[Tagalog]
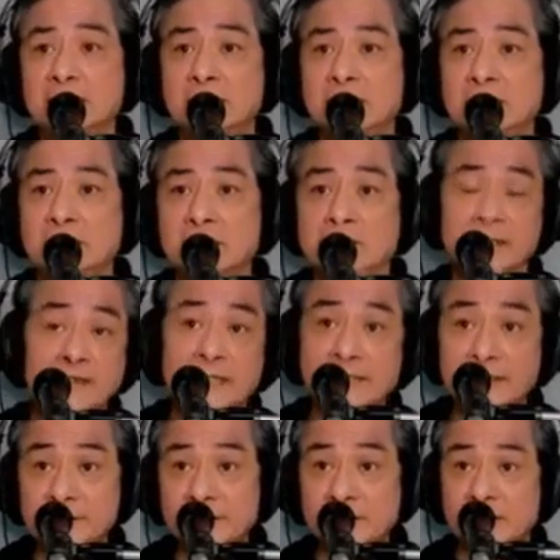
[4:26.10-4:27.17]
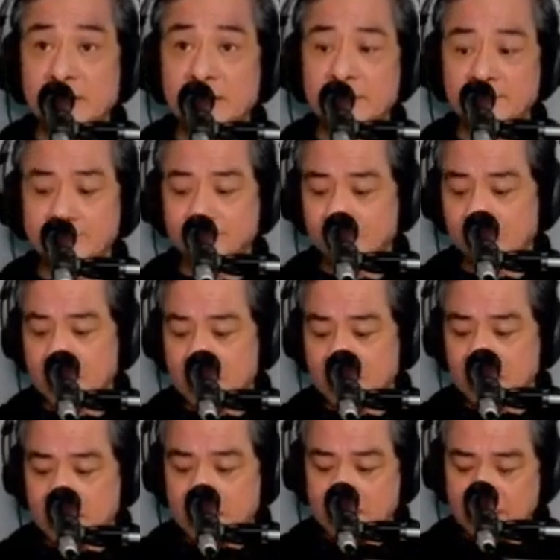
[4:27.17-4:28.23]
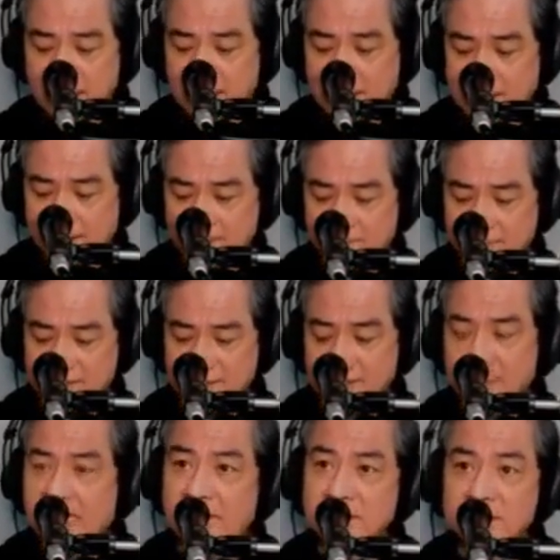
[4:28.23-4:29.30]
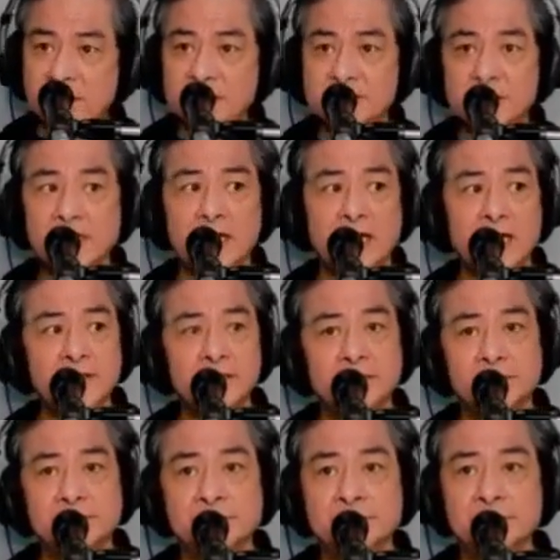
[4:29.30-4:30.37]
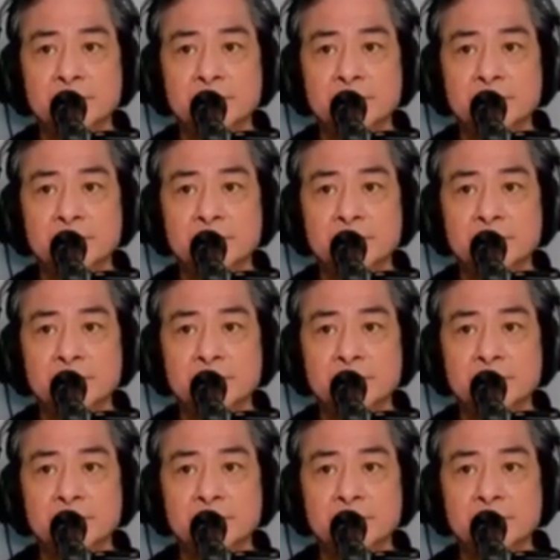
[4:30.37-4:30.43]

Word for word: Kita ninyo ha, kaya masigasig sila ngayon,